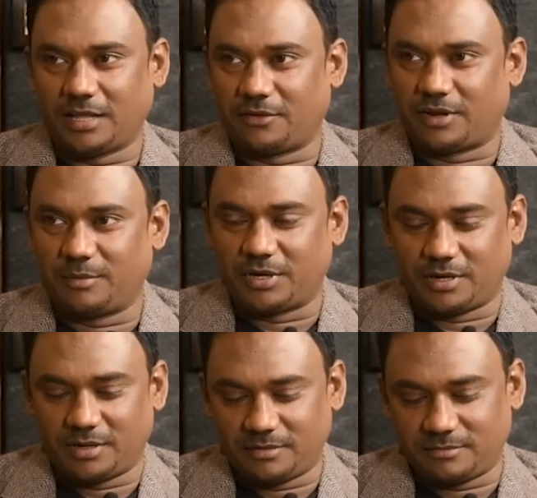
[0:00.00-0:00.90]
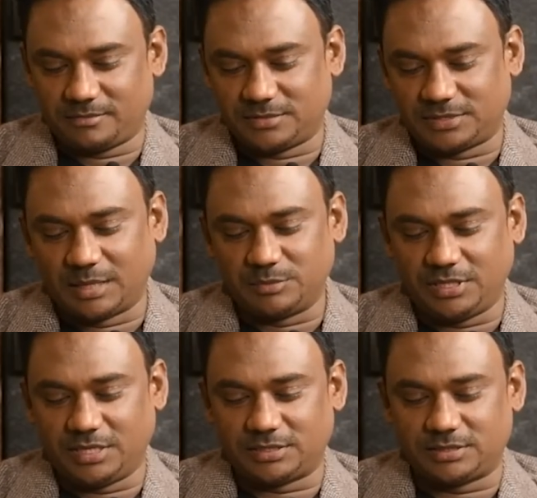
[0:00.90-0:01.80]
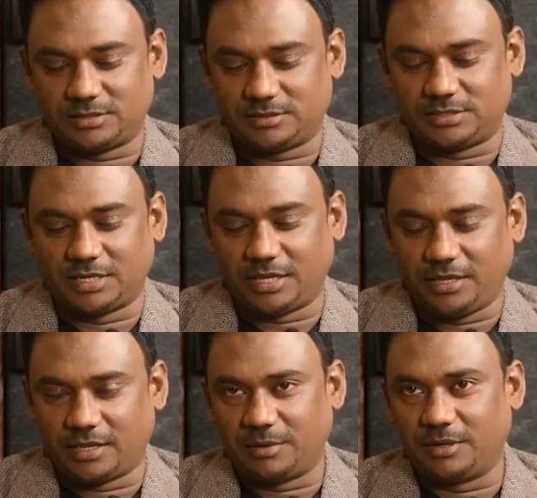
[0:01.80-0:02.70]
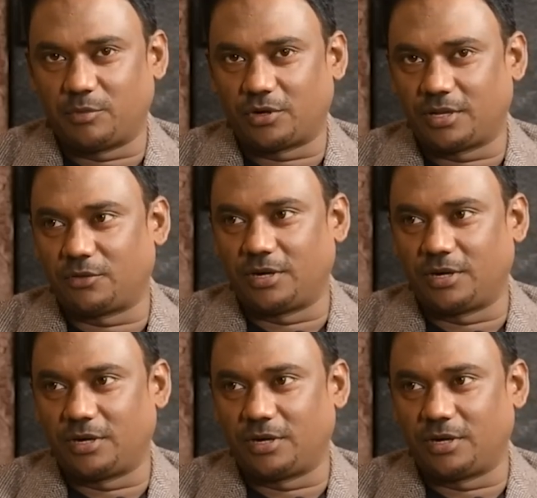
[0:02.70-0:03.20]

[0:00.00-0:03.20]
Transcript: ஆளாக வேணாம் பட் ஆனால் சாம்சிஎஸ் சென்னை அப்படின்னு போட்டால் ஒரு